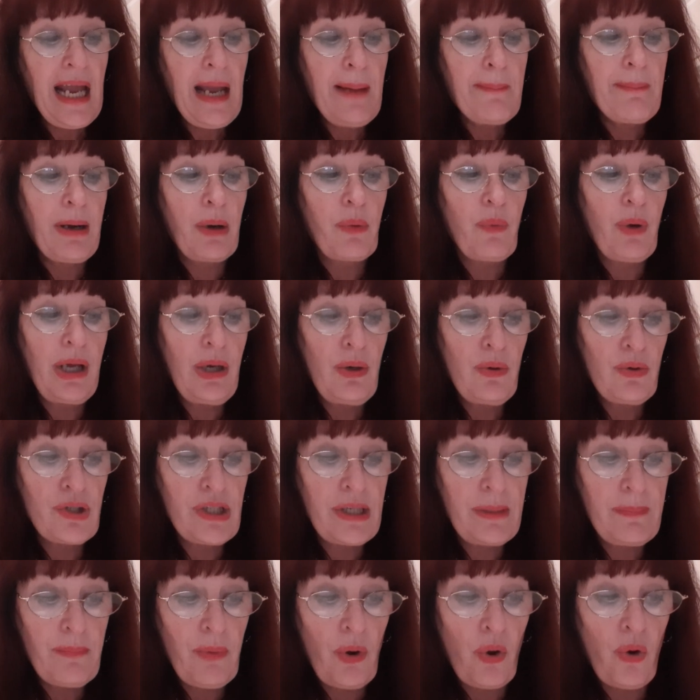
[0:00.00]
ma quello
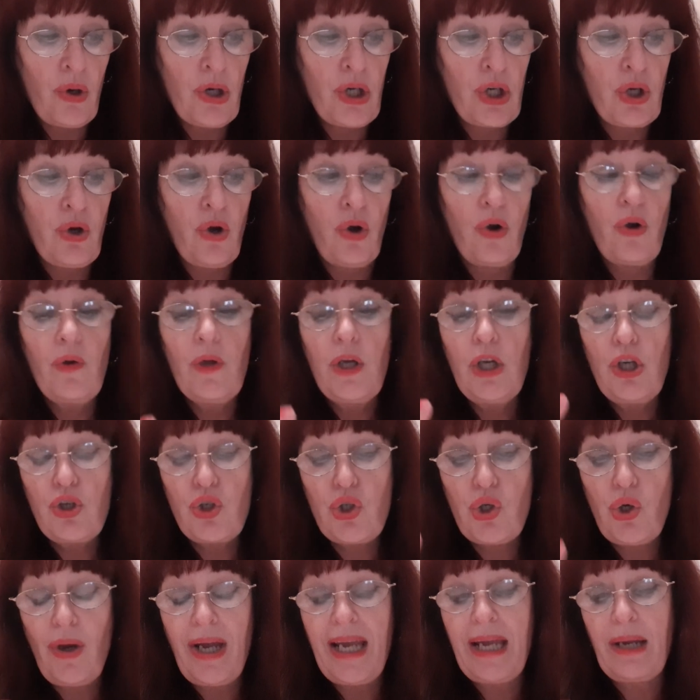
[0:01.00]
simbolico,
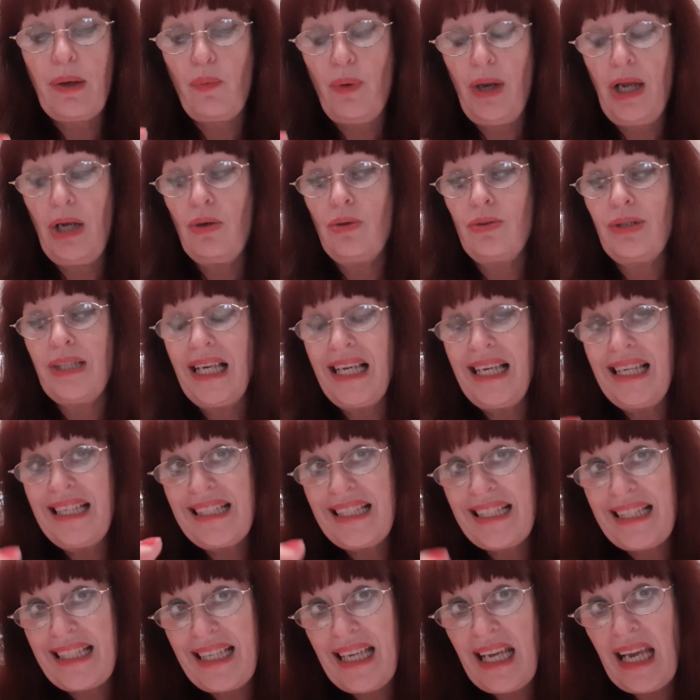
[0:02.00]
cioè quello
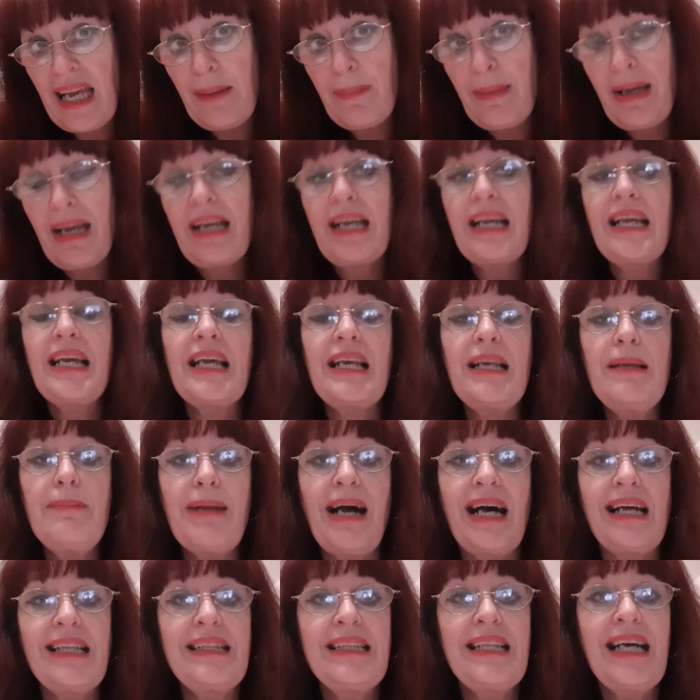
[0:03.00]
dell'insieme che
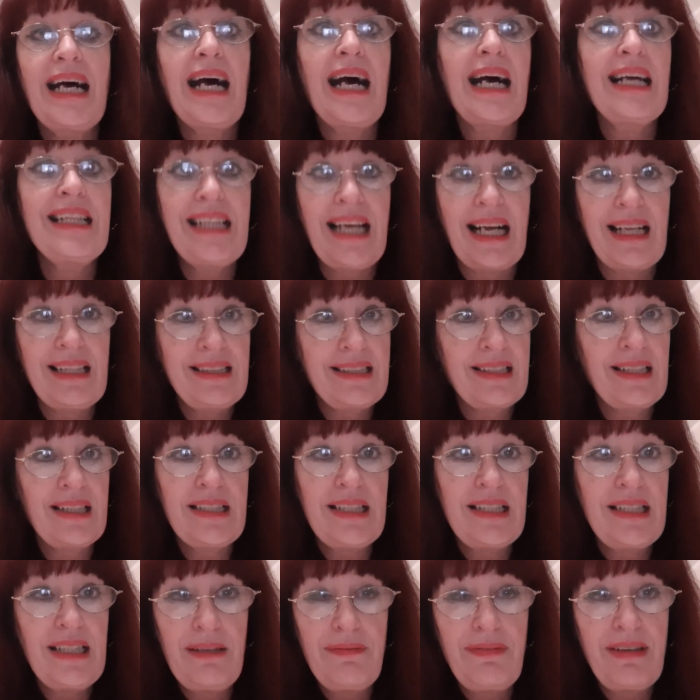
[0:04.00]
rimanda ad altri
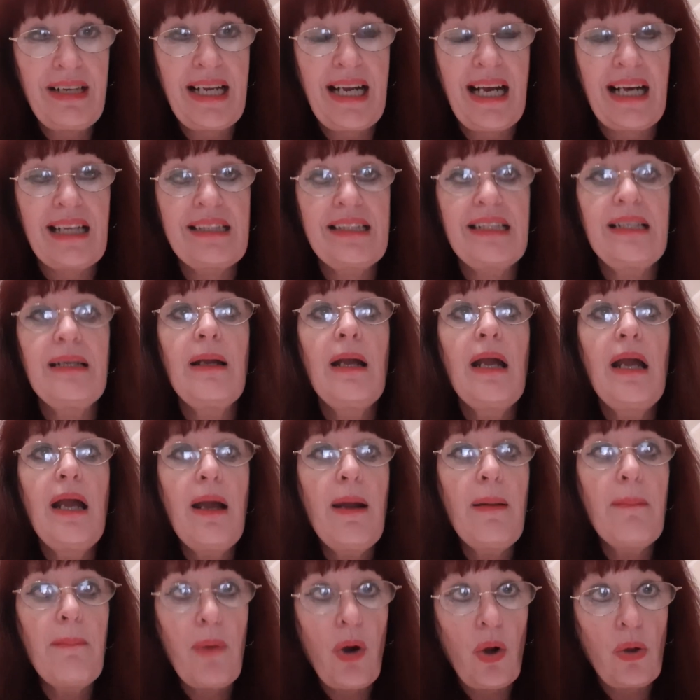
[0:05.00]
significati
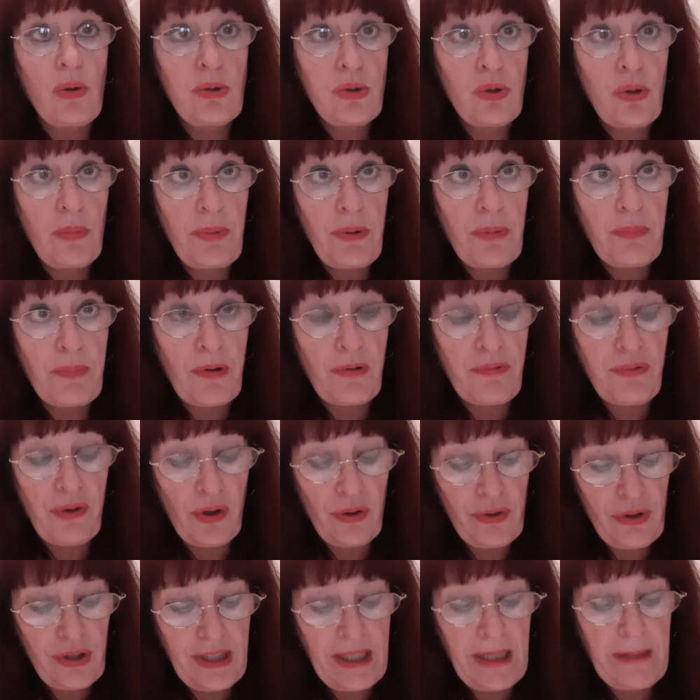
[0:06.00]
molto più
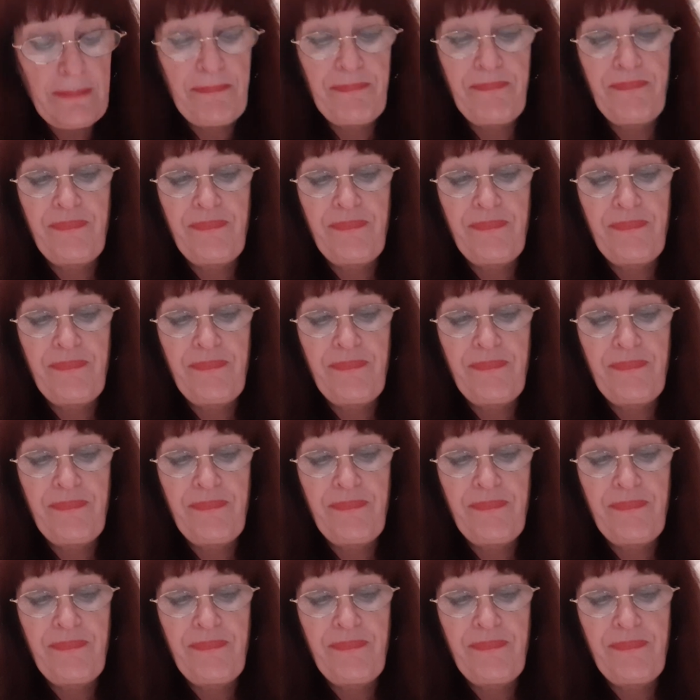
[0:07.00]
profondi.